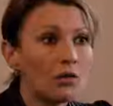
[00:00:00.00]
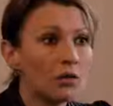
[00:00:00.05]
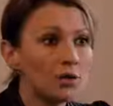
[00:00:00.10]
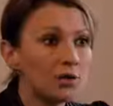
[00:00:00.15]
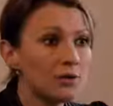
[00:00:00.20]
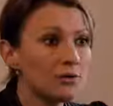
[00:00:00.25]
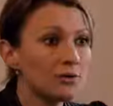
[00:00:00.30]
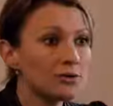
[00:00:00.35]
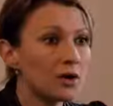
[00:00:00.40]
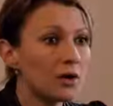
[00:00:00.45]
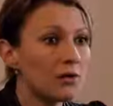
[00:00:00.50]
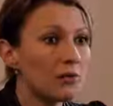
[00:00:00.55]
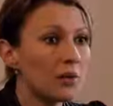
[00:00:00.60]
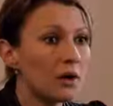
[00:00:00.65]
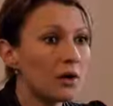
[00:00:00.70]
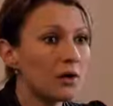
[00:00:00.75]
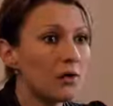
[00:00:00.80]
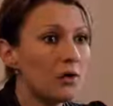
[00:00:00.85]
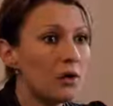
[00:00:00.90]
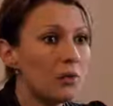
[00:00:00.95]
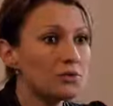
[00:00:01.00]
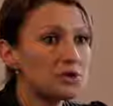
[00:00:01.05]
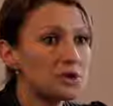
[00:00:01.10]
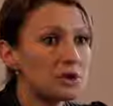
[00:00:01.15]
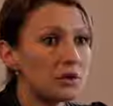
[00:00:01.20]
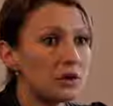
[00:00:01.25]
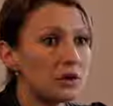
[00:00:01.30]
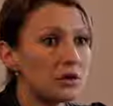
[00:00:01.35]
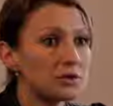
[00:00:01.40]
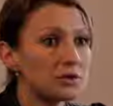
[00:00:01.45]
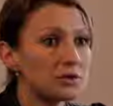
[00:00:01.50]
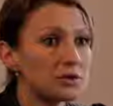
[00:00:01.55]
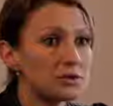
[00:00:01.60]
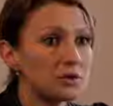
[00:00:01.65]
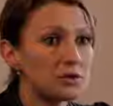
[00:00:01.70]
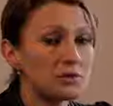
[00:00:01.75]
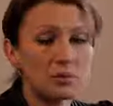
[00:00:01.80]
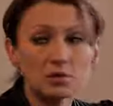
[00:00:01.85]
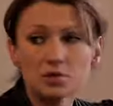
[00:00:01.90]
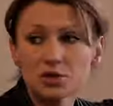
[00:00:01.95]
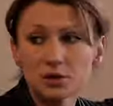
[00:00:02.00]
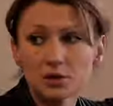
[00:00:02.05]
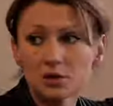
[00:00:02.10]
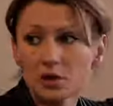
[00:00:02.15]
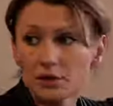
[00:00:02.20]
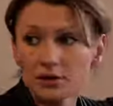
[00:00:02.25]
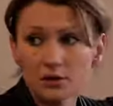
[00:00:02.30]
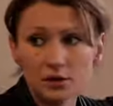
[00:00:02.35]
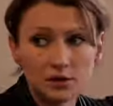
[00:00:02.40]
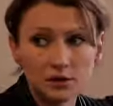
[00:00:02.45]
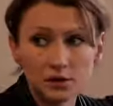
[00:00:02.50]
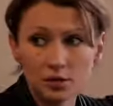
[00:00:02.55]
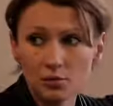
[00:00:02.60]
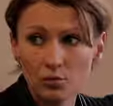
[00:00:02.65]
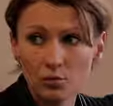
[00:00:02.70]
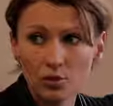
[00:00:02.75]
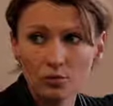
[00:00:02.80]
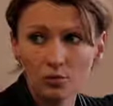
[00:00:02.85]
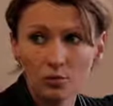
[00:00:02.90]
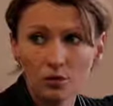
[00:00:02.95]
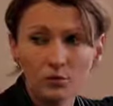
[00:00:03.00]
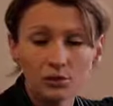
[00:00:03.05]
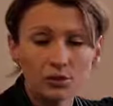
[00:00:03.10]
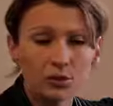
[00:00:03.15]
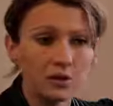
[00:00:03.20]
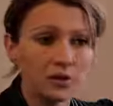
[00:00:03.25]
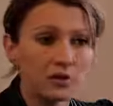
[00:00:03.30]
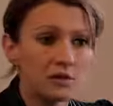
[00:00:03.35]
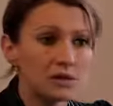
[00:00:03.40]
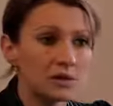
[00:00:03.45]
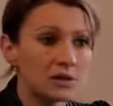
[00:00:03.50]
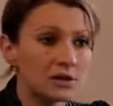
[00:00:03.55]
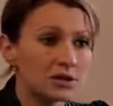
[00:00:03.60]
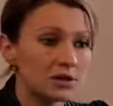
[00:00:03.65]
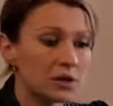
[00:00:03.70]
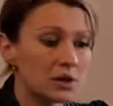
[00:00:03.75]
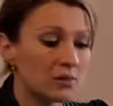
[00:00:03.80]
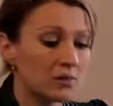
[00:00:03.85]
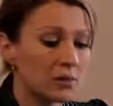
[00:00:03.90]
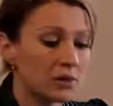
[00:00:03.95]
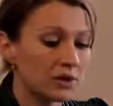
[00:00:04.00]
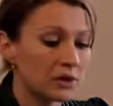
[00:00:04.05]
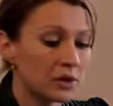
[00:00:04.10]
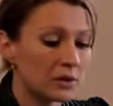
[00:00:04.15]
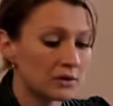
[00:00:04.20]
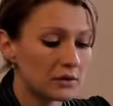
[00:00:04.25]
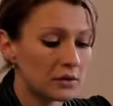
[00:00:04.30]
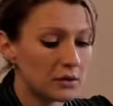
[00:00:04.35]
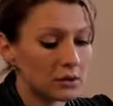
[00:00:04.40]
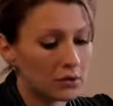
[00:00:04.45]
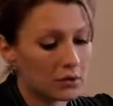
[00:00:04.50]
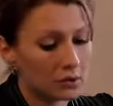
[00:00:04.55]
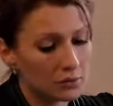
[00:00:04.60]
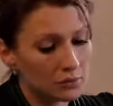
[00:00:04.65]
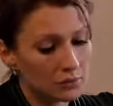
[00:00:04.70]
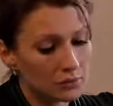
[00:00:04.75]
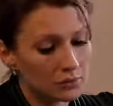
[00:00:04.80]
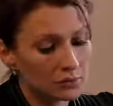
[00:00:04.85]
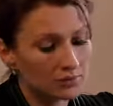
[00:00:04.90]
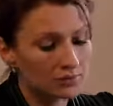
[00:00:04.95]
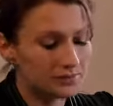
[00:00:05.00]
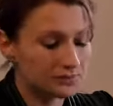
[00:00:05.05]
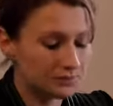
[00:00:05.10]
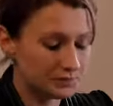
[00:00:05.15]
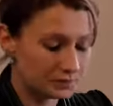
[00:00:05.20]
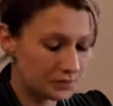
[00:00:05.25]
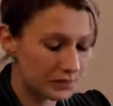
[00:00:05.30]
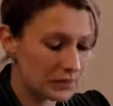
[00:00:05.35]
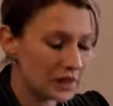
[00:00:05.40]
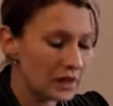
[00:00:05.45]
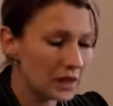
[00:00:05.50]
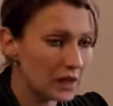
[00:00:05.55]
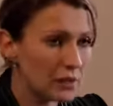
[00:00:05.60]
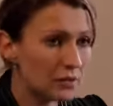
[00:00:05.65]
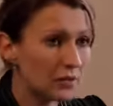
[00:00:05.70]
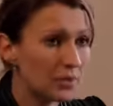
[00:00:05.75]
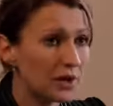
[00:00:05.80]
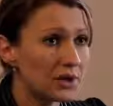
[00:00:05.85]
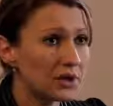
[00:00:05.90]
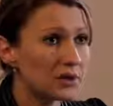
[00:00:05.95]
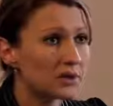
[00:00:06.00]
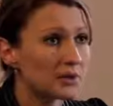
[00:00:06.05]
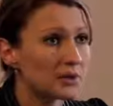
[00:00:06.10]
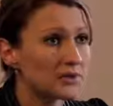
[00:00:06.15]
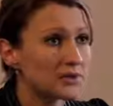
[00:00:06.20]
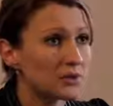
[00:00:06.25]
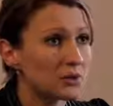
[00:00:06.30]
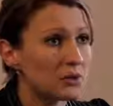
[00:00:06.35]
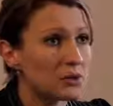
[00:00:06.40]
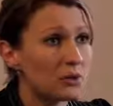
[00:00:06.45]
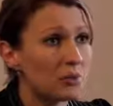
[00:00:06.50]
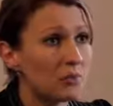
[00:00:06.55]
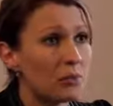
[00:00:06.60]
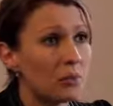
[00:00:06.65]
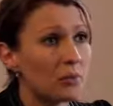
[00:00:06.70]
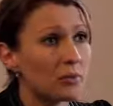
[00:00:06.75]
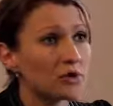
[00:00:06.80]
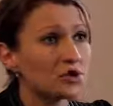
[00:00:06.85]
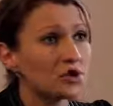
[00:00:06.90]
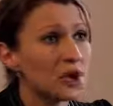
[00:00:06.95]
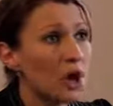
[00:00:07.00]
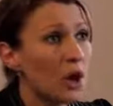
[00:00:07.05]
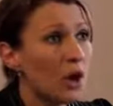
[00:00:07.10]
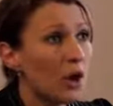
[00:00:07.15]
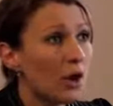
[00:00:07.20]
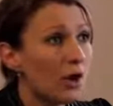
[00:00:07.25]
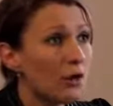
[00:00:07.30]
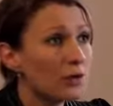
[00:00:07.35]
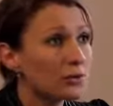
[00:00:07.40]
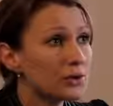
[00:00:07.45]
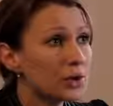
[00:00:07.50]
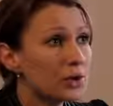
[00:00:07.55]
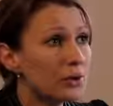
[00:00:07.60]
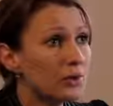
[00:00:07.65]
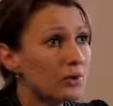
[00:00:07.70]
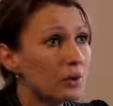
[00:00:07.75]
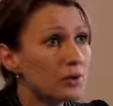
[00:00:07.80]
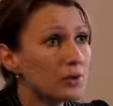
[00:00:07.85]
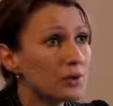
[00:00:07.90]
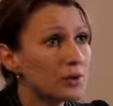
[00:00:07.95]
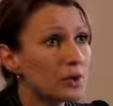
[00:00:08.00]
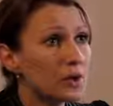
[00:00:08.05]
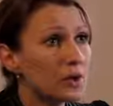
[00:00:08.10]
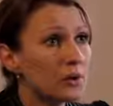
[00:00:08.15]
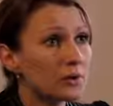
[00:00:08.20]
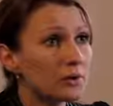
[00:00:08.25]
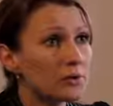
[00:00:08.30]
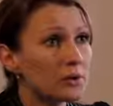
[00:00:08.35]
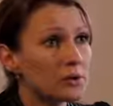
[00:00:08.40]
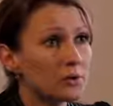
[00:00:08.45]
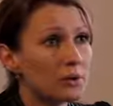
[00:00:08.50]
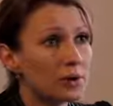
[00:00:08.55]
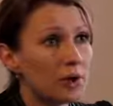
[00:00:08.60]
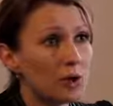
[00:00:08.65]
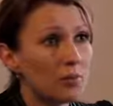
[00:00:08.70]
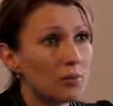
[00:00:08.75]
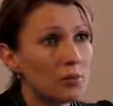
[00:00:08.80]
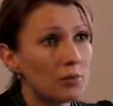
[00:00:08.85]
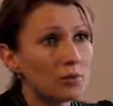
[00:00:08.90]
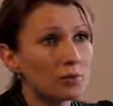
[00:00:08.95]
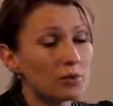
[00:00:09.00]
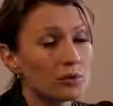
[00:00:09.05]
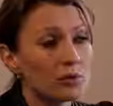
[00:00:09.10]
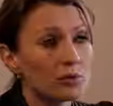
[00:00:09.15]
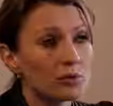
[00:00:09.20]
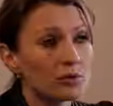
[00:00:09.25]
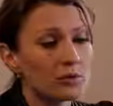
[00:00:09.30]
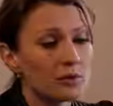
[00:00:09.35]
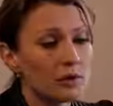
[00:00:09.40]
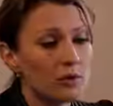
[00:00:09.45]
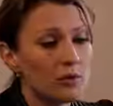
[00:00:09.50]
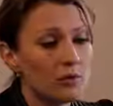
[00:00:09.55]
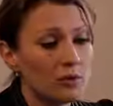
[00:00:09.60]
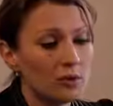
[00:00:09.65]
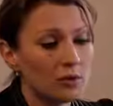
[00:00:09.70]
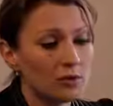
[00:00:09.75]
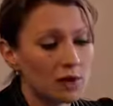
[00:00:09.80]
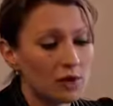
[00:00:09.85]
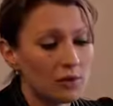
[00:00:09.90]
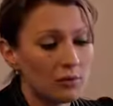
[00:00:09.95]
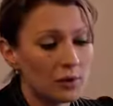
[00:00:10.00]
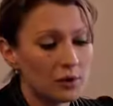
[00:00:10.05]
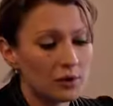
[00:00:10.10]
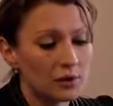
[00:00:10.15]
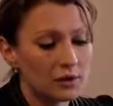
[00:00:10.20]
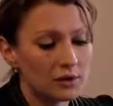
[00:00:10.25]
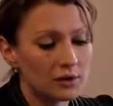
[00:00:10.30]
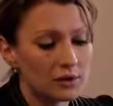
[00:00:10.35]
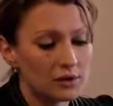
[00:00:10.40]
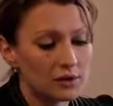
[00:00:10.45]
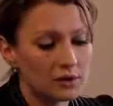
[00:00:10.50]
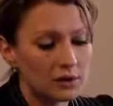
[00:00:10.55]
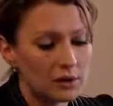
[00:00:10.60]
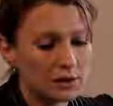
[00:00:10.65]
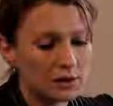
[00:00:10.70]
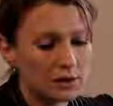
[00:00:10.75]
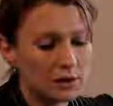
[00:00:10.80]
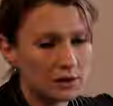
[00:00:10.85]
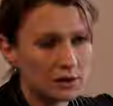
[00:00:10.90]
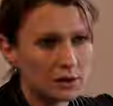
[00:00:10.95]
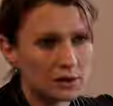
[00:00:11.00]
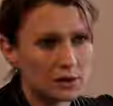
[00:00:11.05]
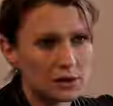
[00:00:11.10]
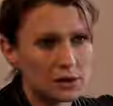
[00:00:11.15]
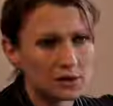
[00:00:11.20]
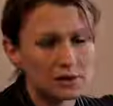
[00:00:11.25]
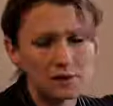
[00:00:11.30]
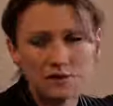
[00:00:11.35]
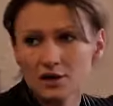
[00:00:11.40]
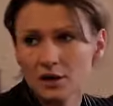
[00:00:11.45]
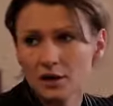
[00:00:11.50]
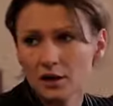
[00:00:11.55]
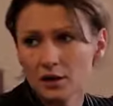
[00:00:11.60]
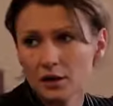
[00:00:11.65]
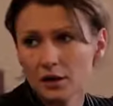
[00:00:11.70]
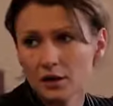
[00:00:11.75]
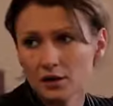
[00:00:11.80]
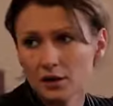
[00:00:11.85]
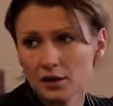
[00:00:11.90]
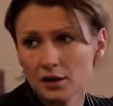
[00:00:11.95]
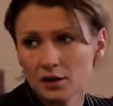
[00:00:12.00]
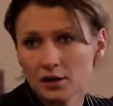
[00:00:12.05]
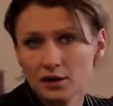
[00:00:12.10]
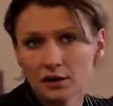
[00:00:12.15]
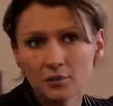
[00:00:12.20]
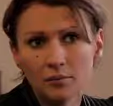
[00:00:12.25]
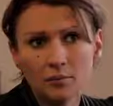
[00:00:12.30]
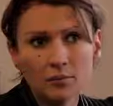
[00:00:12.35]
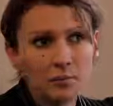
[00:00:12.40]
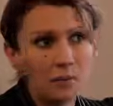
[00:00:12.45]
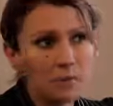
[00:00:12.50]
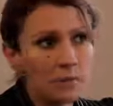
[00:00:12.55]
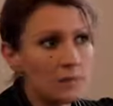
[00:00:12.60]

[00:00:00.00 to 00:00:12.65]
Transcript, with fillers: У одного травма копчика, то есть он вообще ходить не мог, мы его на носилочках перена... э... перенесли в скорую помощь. У второго была, насколько я помню, с ногой травма ноги, это огнестрельное ранение.